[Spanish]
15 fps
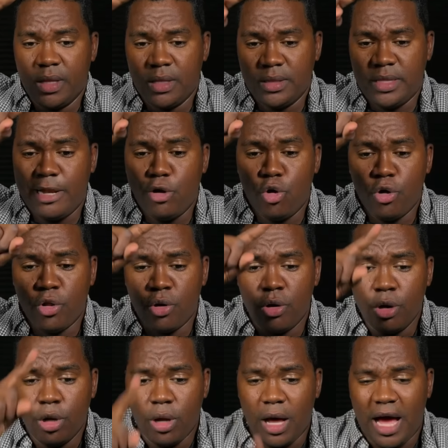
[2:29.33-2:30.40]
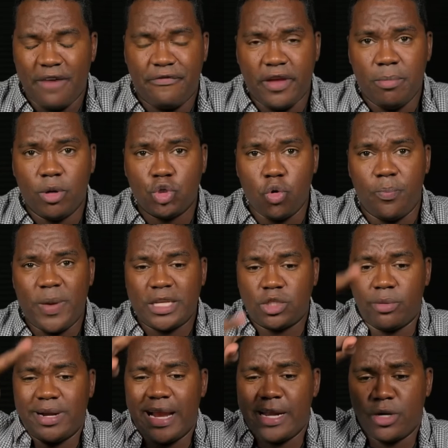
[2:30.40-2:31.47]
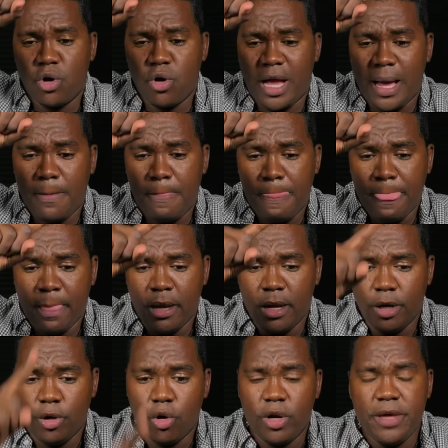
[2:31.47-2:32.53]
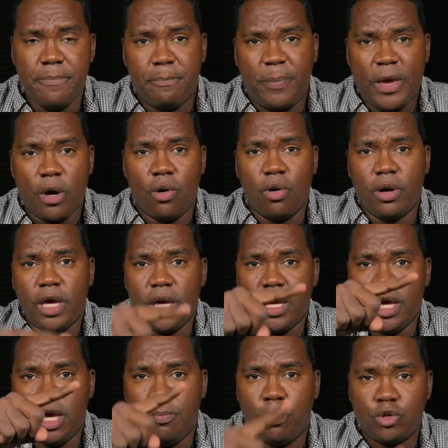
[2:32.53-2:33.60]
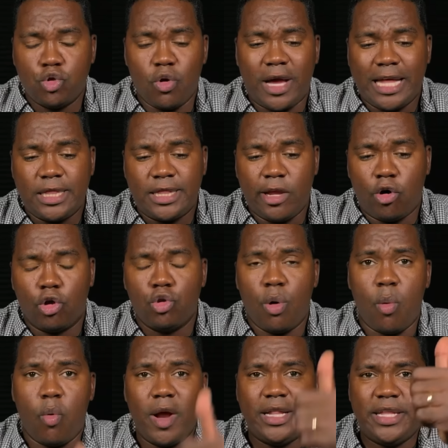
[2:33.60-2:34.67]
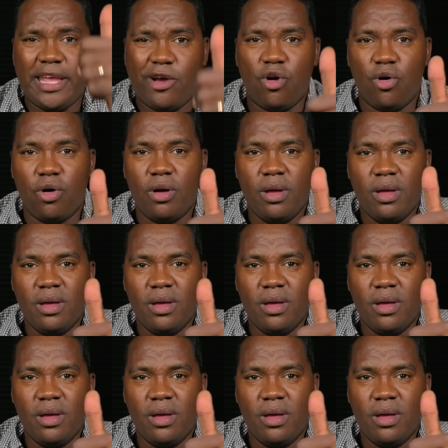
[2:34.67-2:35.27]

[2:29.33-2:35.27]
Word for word: del lodo, afirmó su pie sobre la roca, lo limpió y puso un cántico nuevo. Él dijo,